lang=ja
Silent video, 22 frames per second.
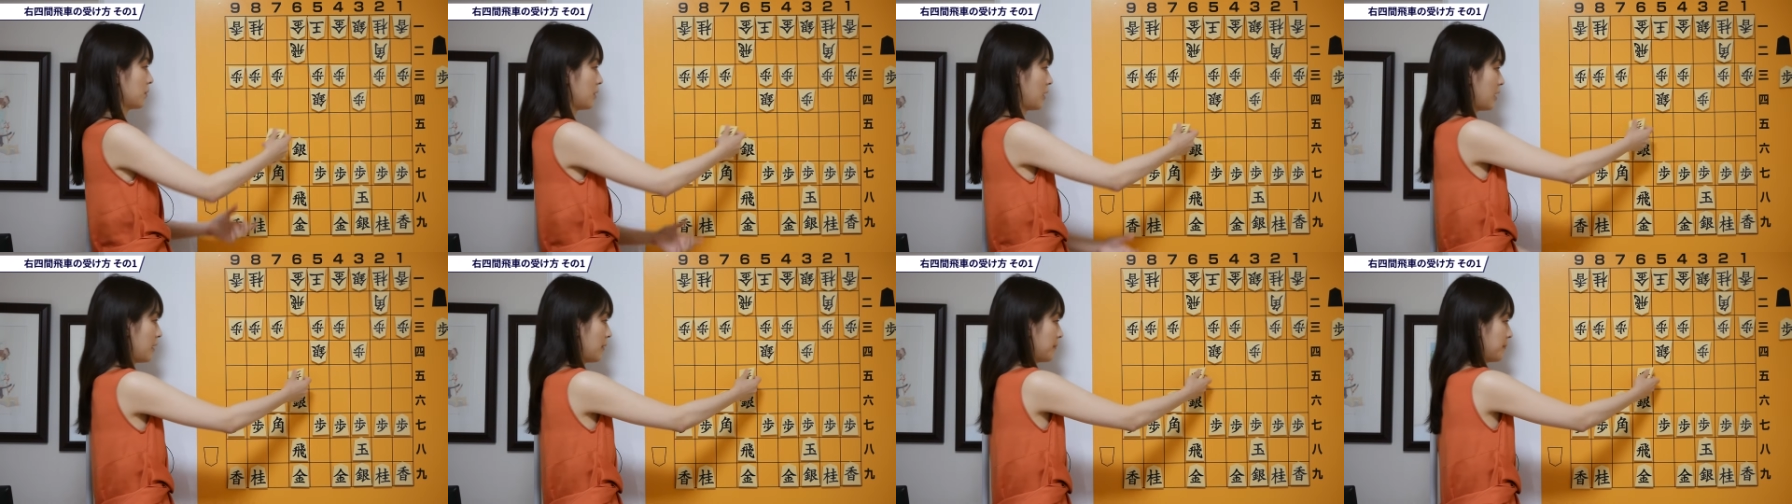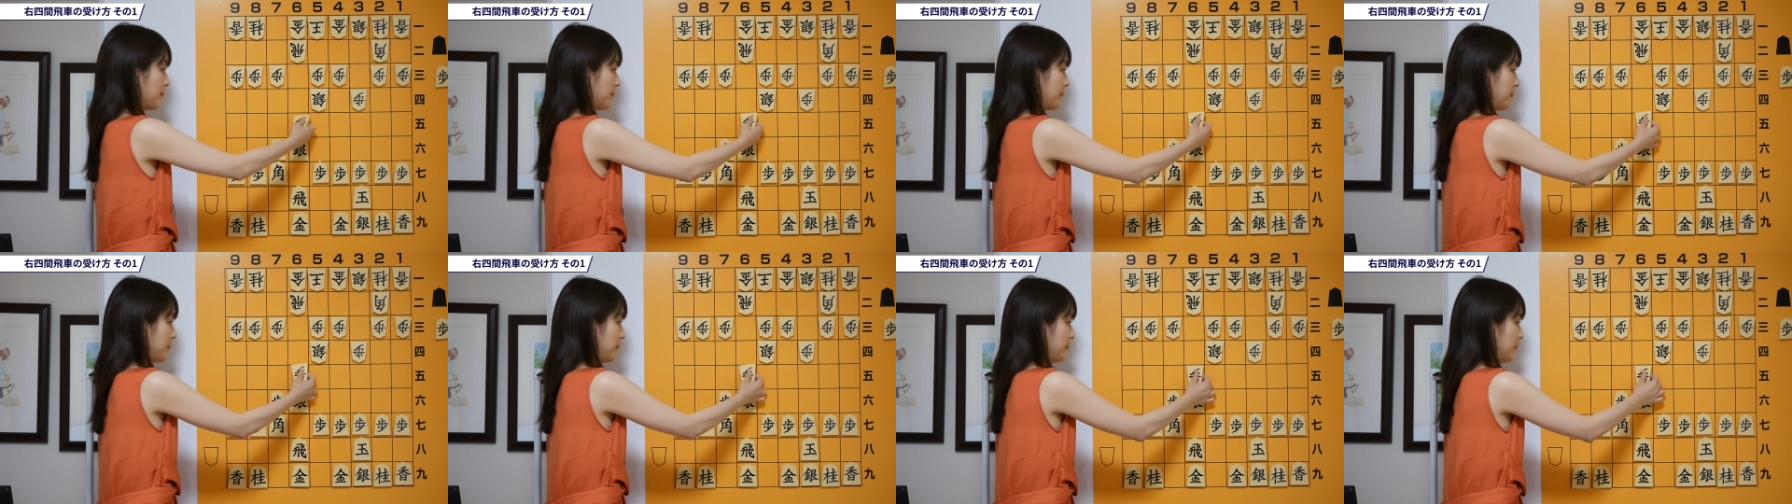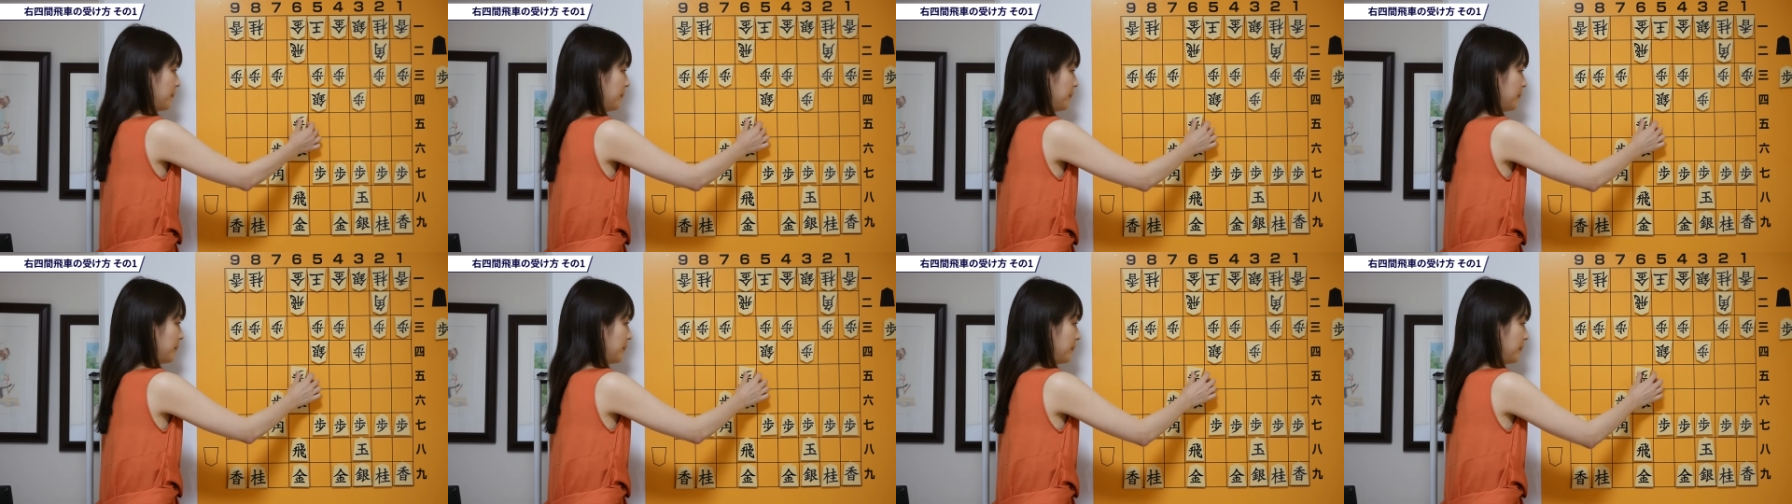か
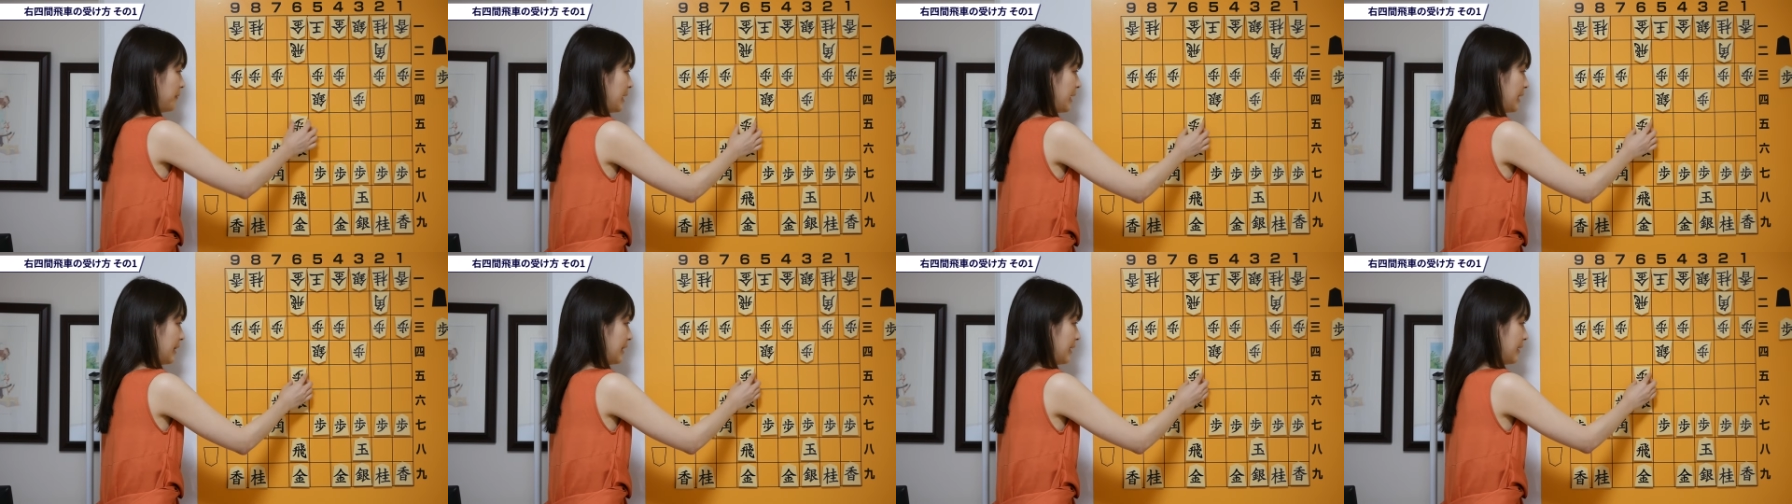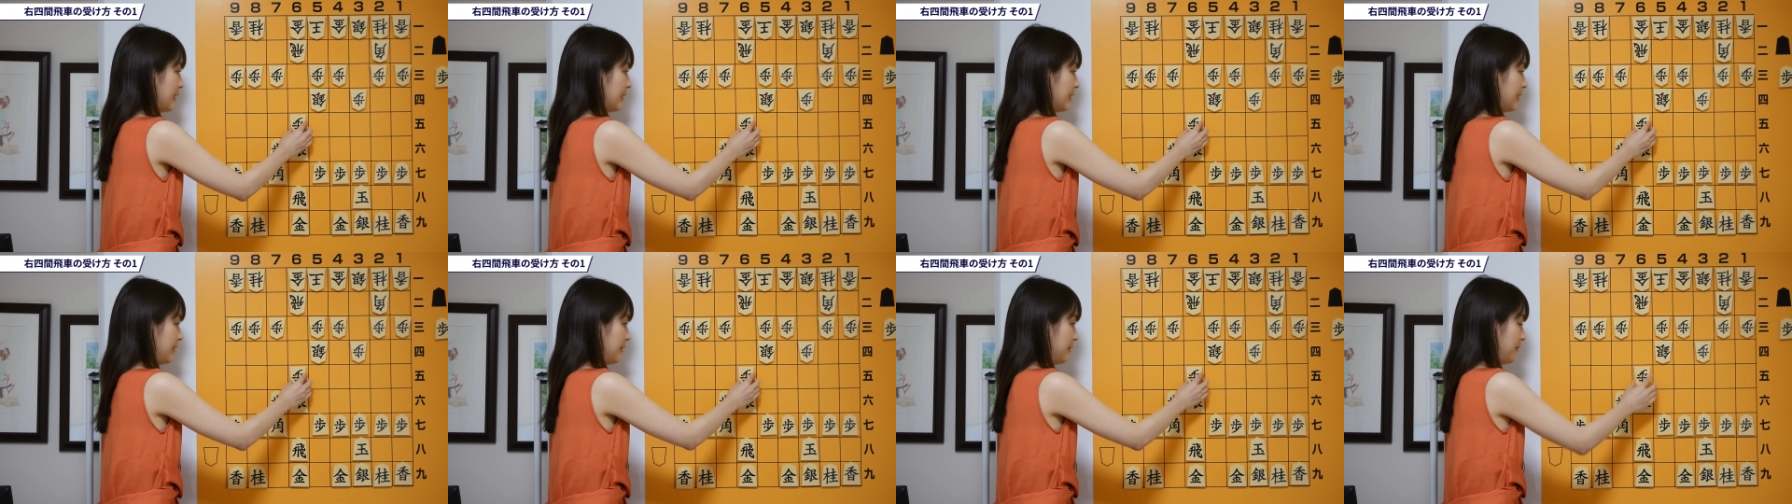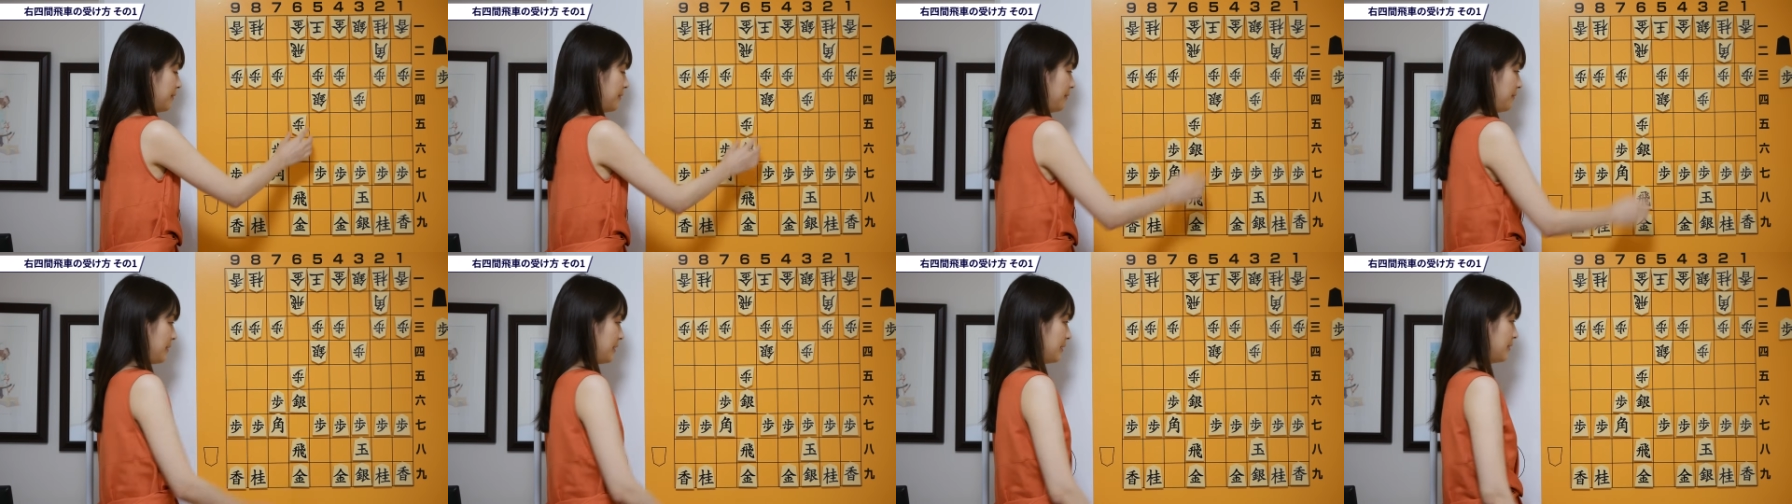やってくると
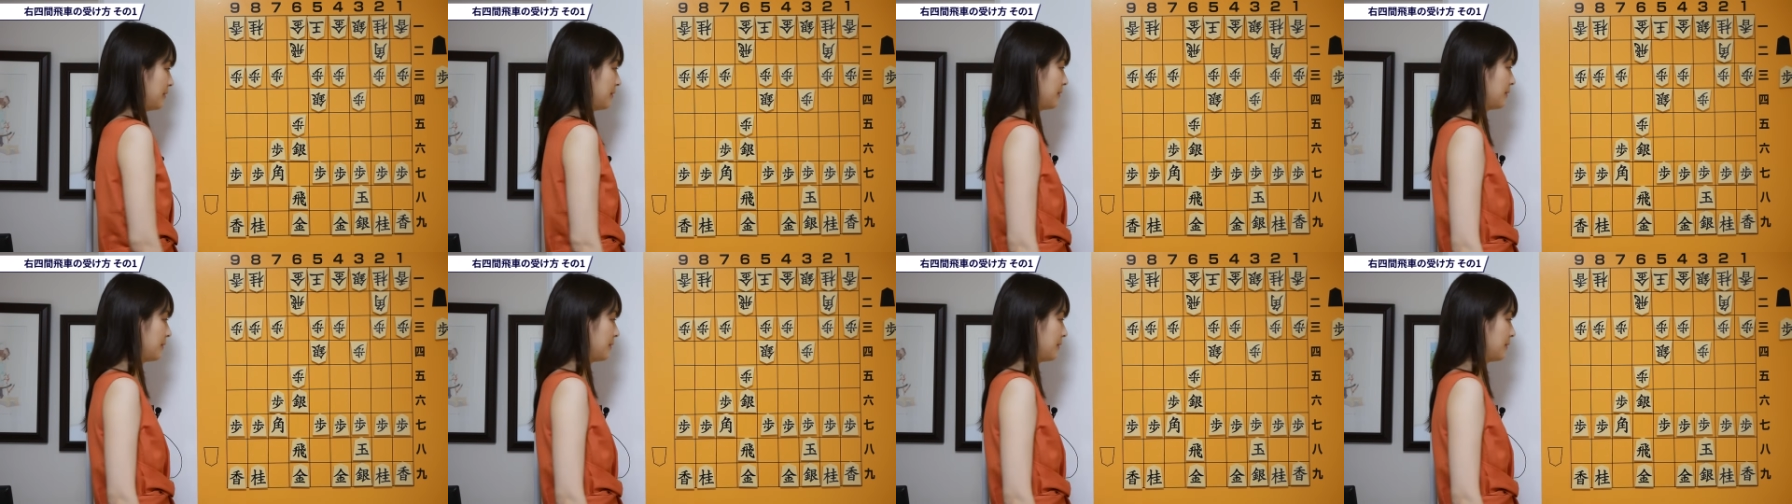思います。